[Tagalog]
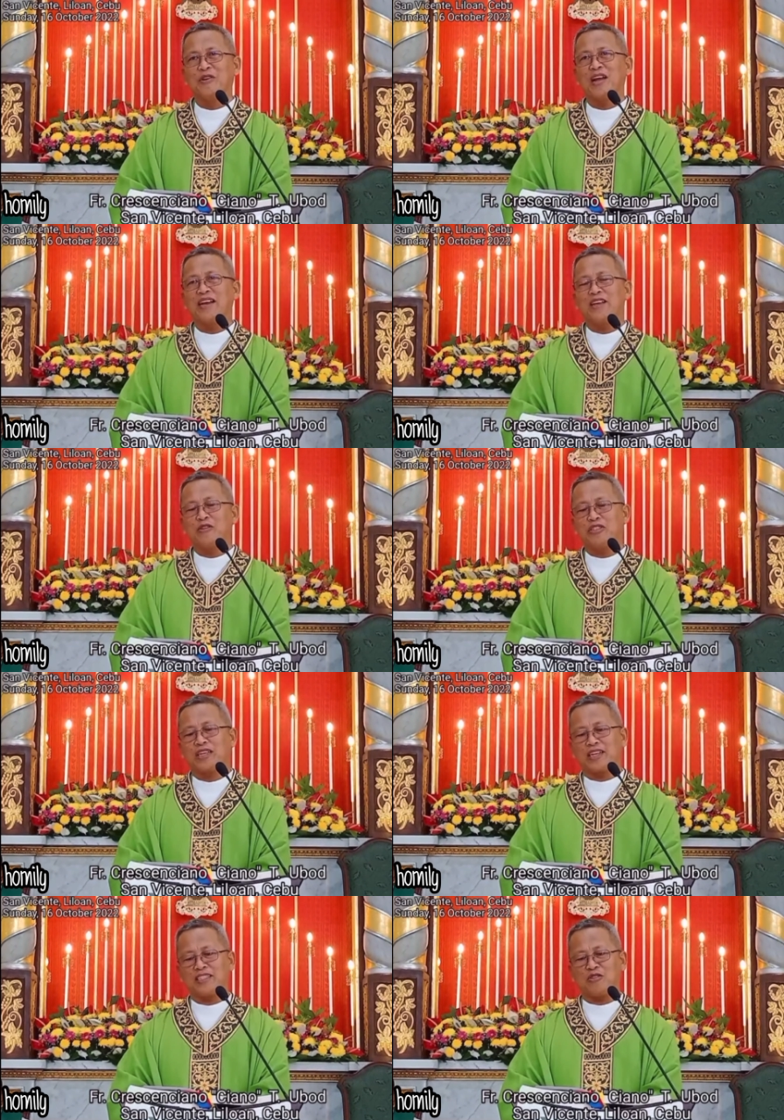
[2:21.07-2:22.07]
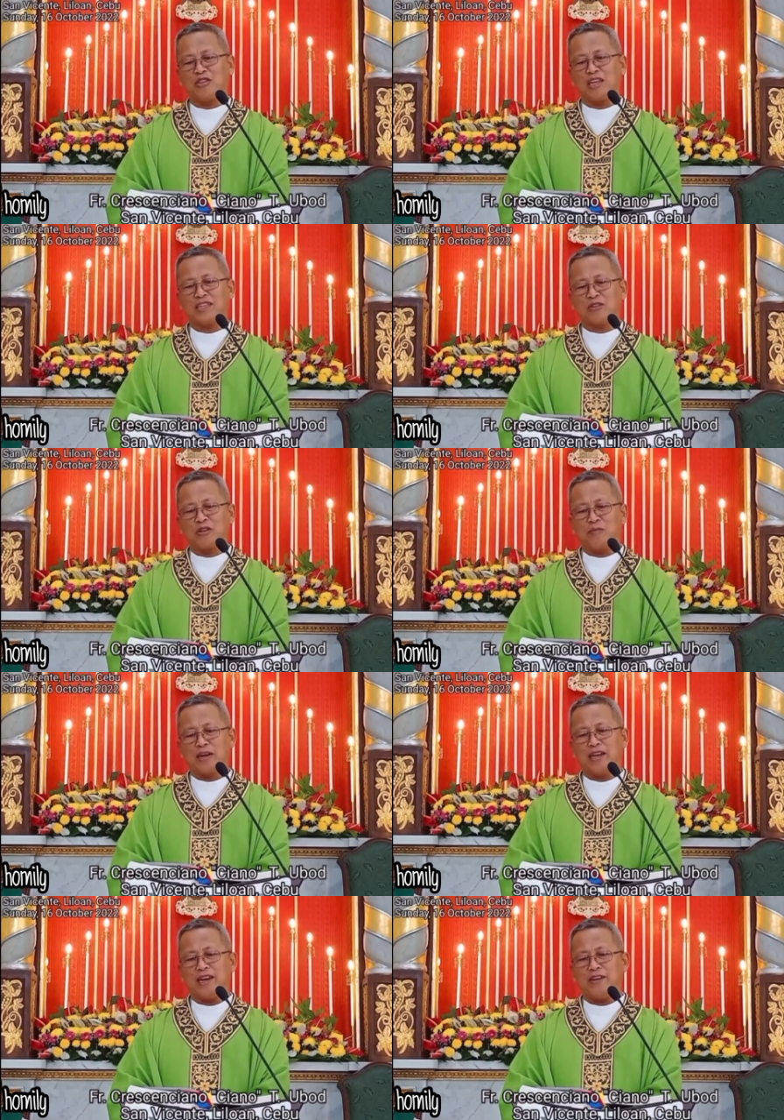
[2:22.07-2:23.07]
mao na ningon si Kristo diri sa atong
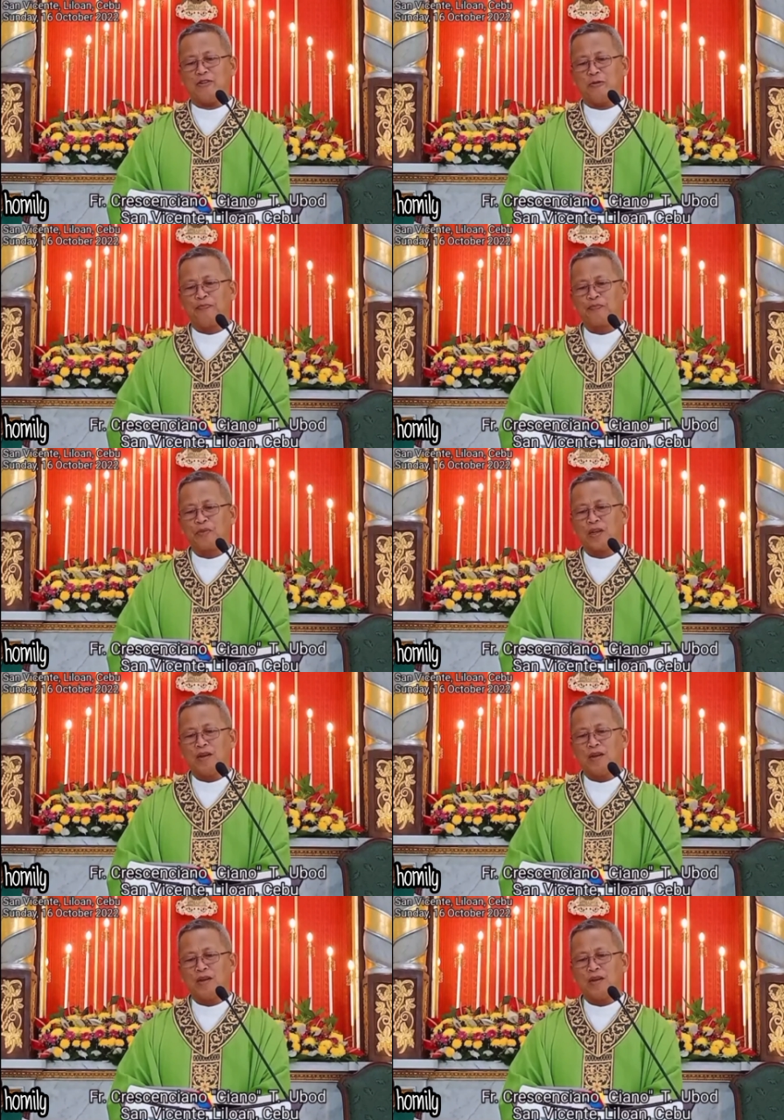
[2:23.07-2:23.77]
ebanghelyo